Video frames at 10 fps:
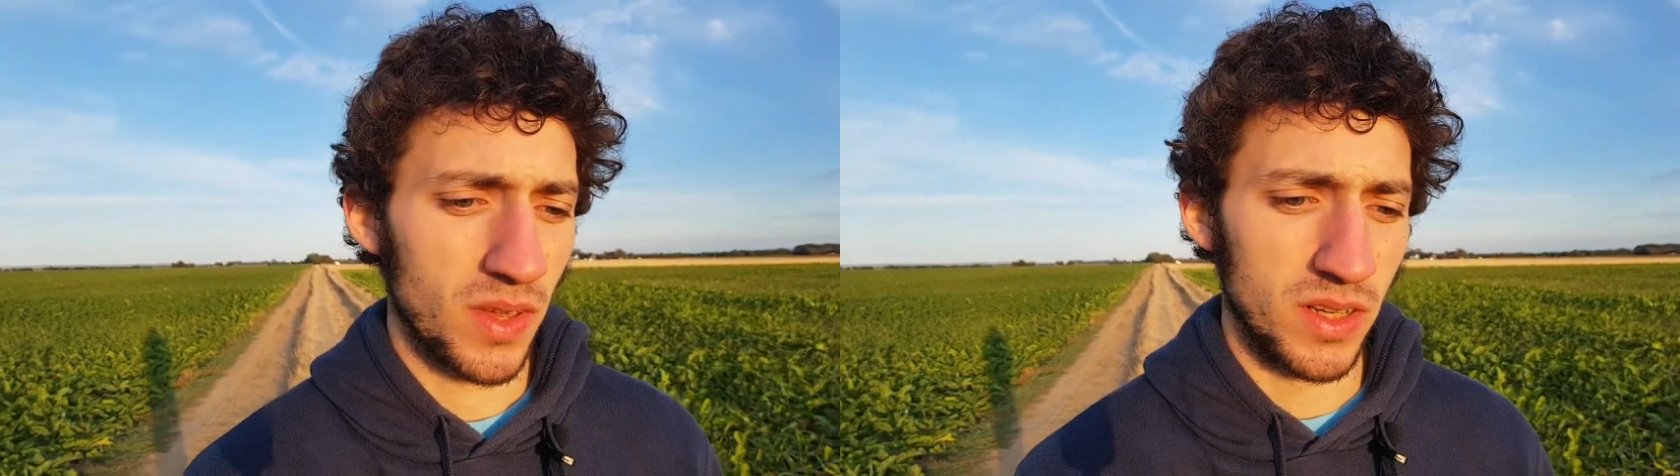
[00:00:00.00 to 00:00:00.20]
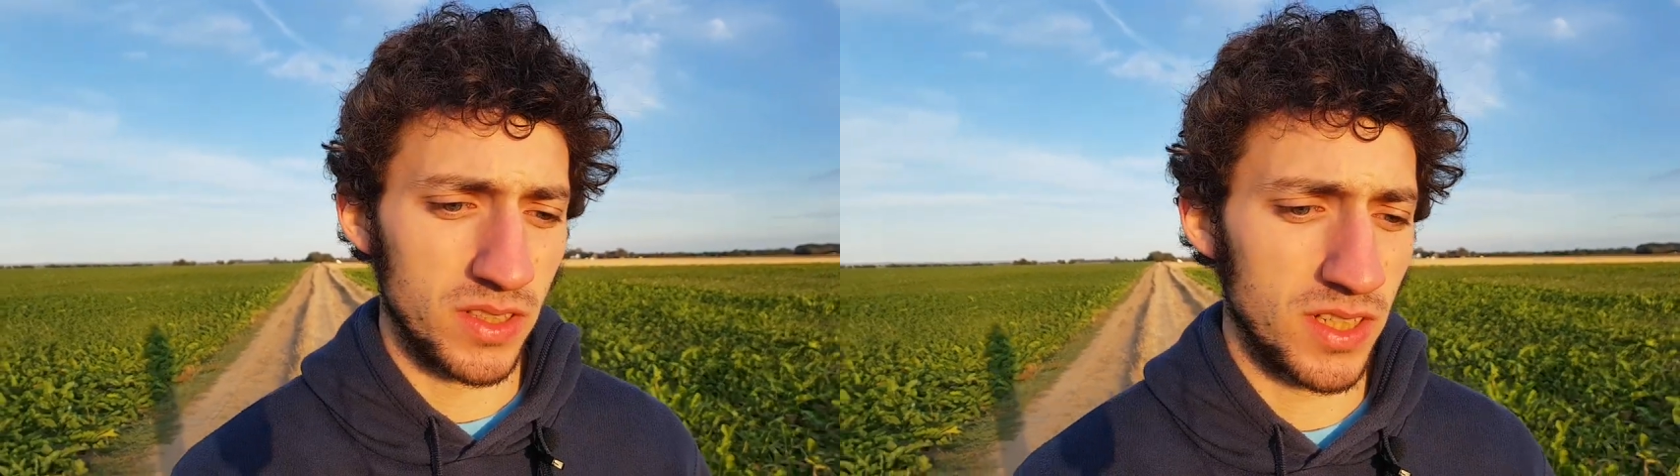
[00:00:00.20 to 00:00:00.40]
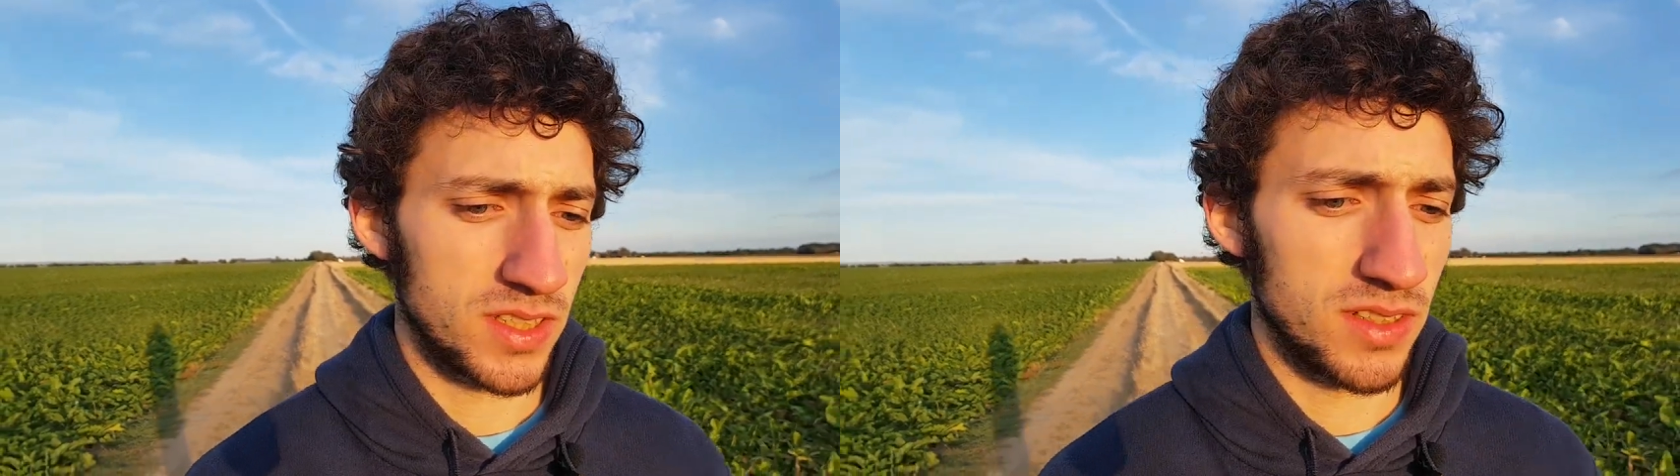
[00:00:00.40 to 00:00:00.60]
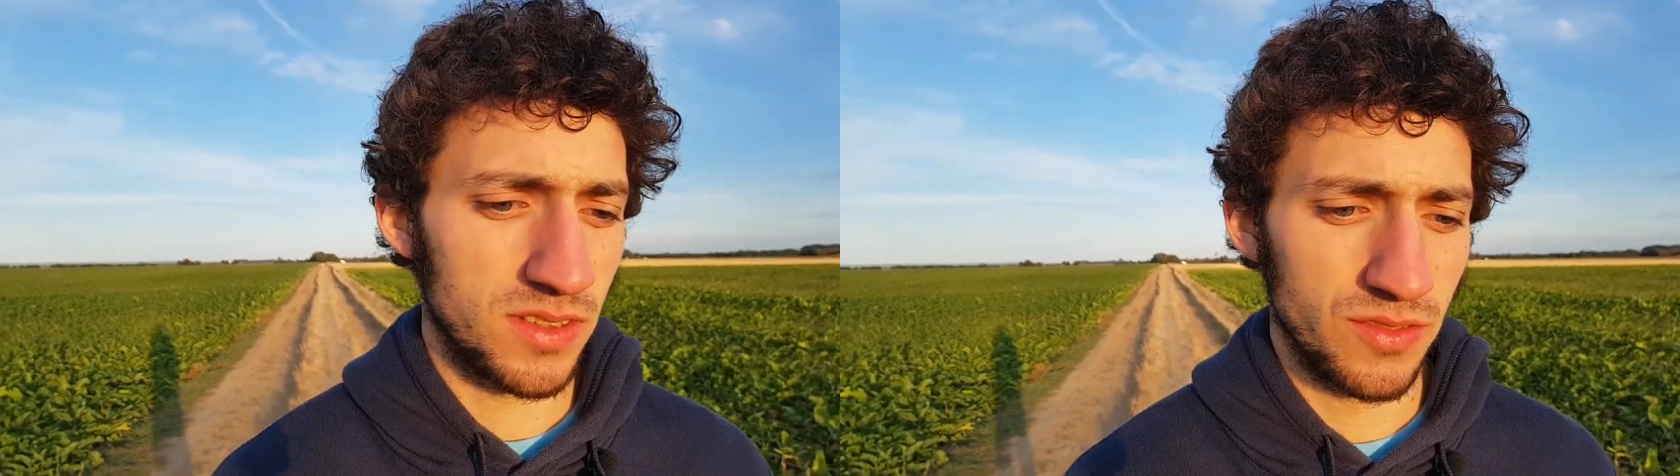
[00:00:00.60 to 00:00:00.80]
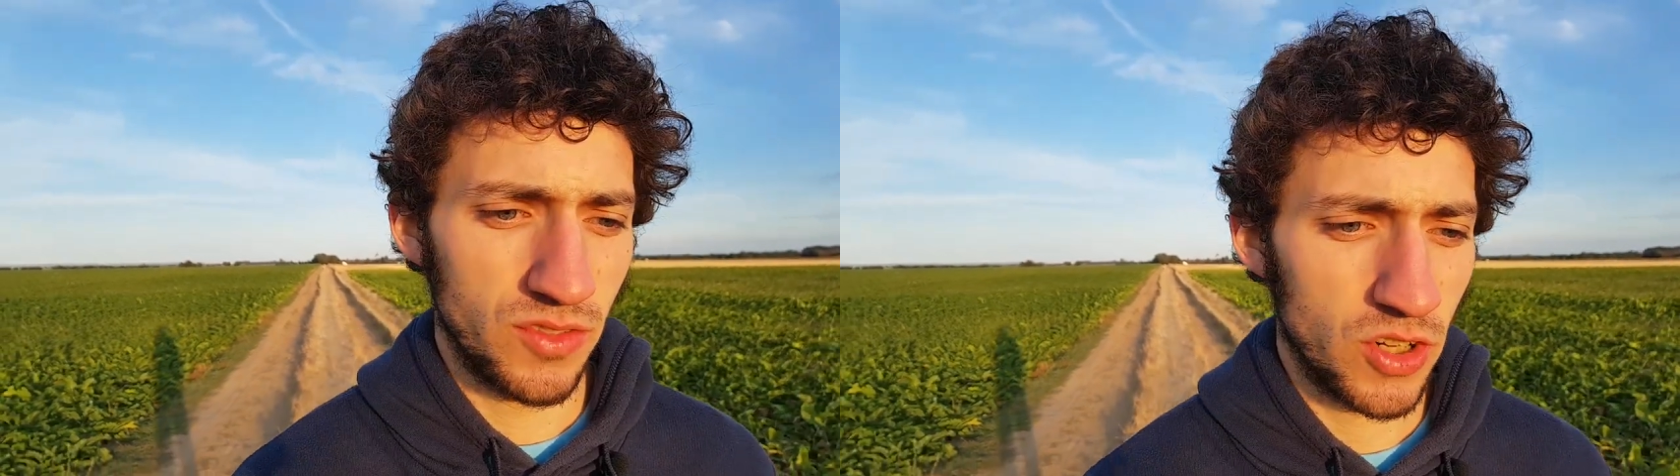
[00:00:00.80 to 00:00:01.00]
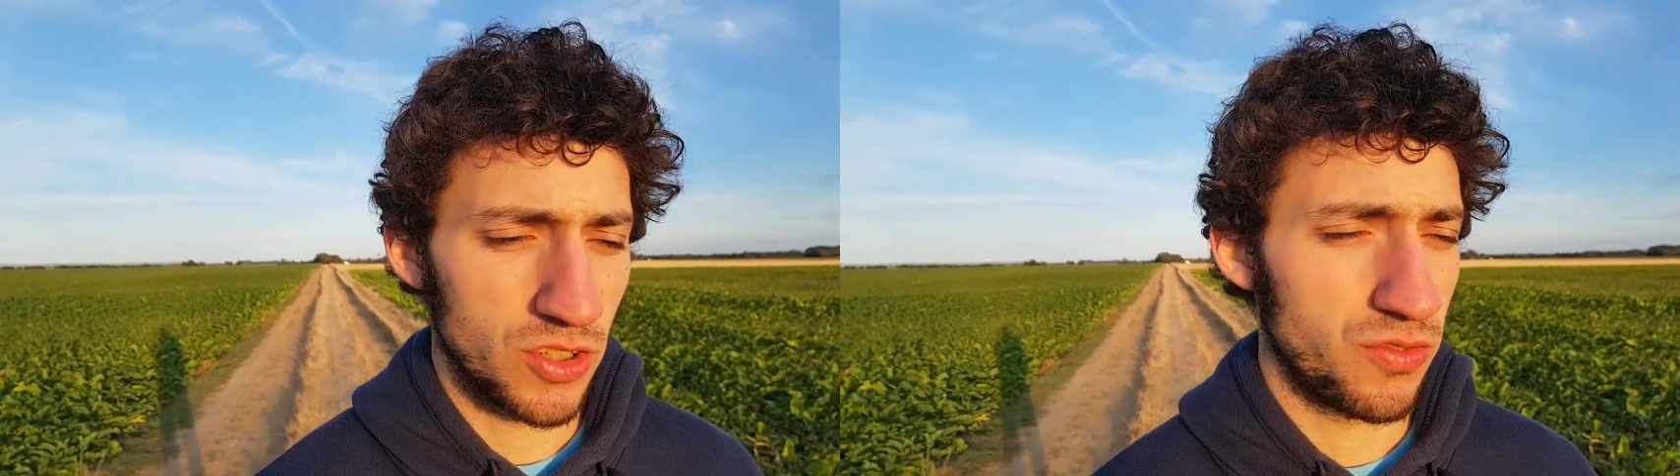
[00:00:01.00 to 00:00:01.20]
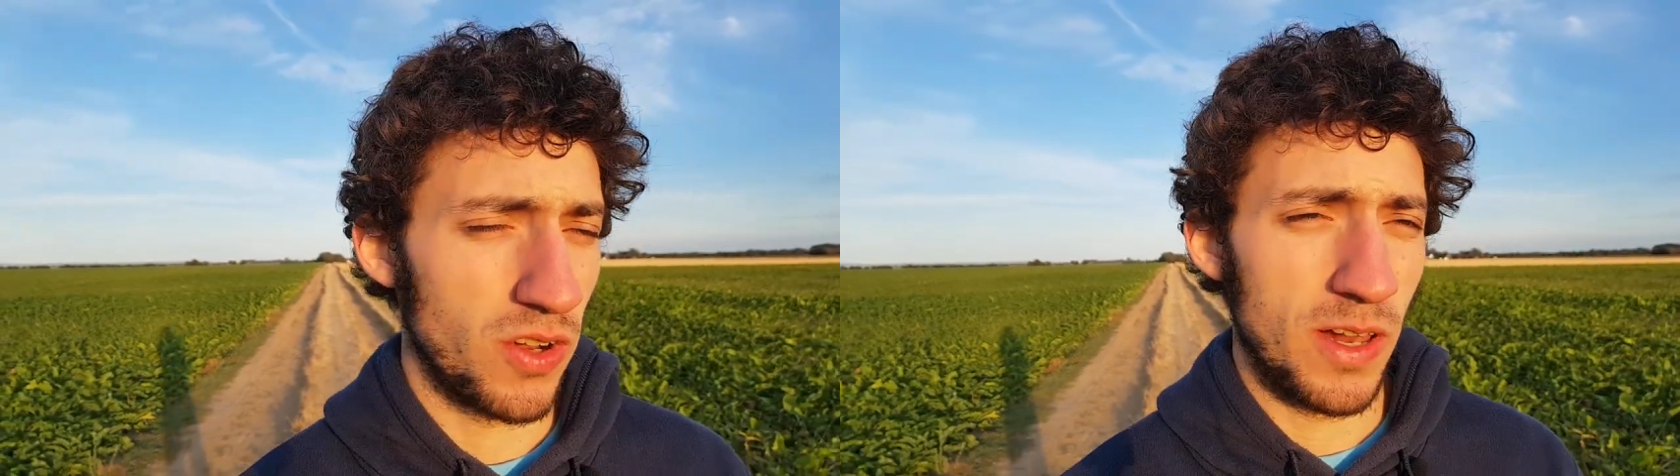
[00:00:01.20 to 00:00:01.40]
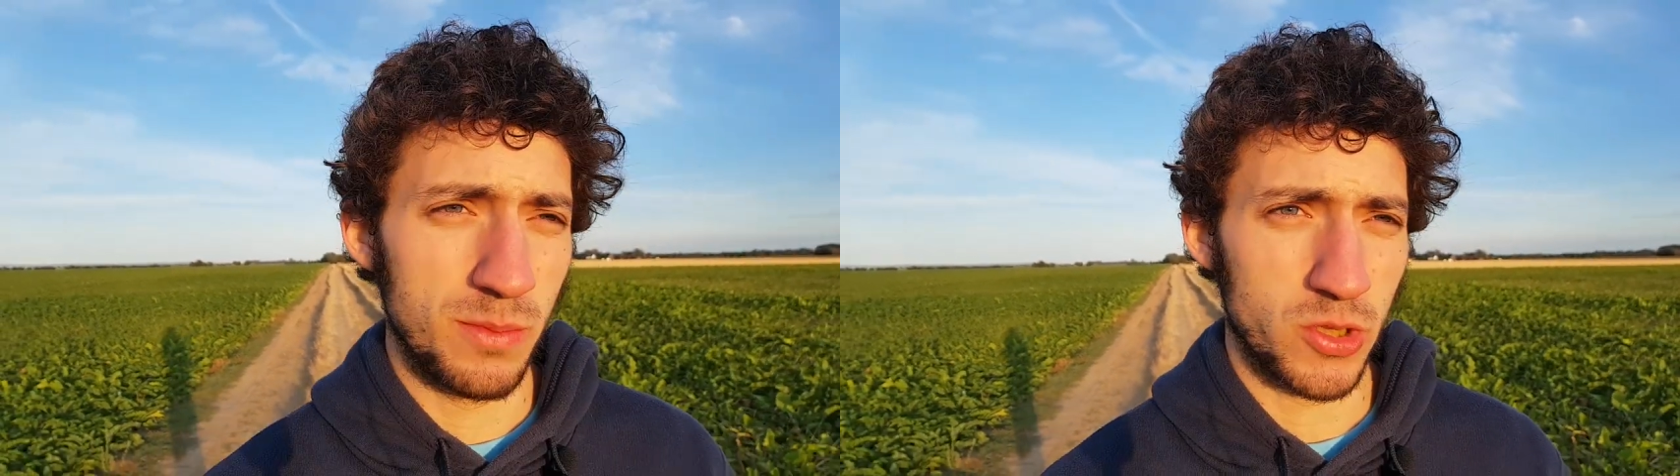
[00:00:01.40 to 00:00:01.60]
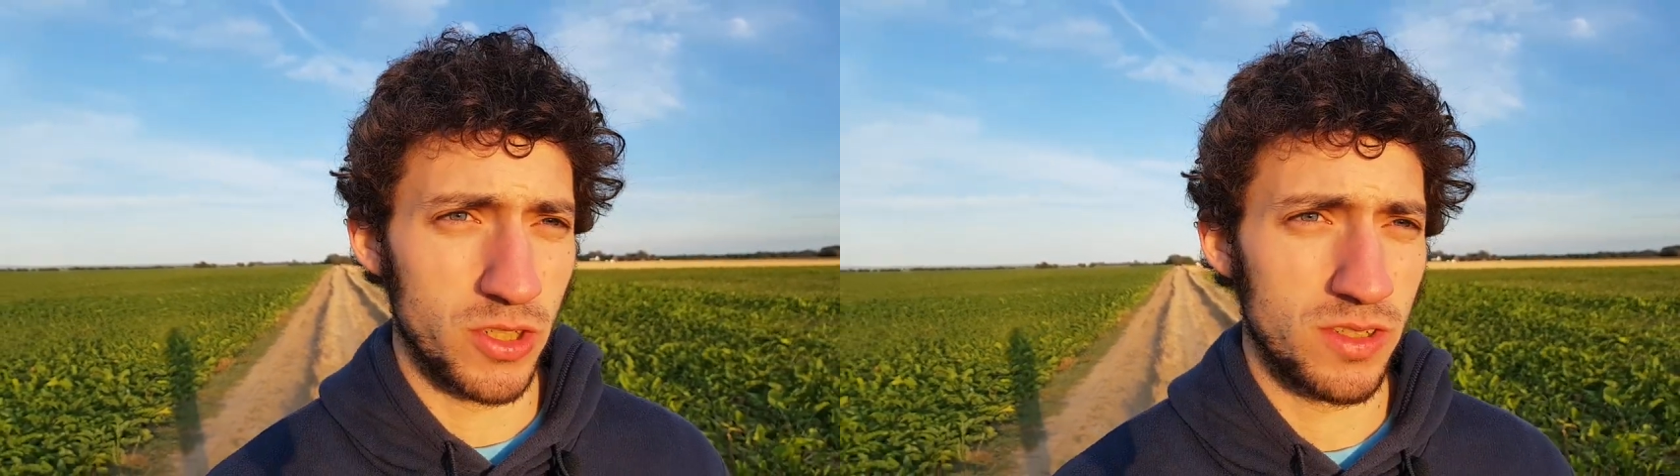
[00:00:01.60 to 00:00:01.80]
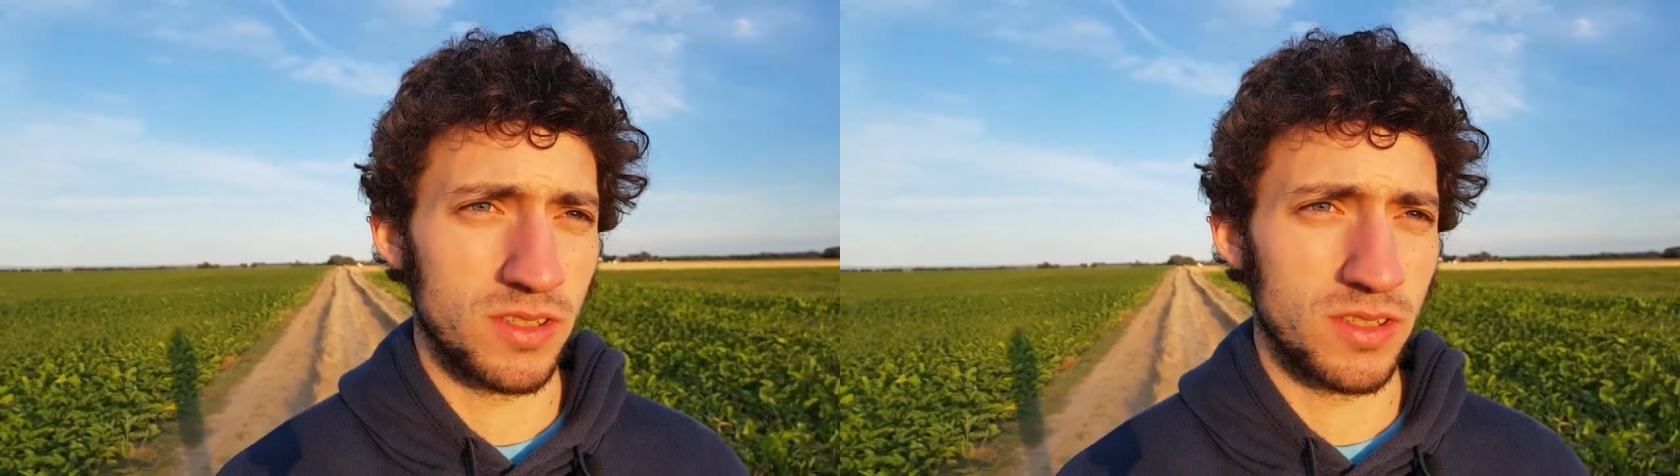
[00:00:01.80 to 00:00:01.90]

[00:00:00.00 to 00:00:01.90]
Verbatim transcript: Also ich hatte wirklich vor allem Schiss.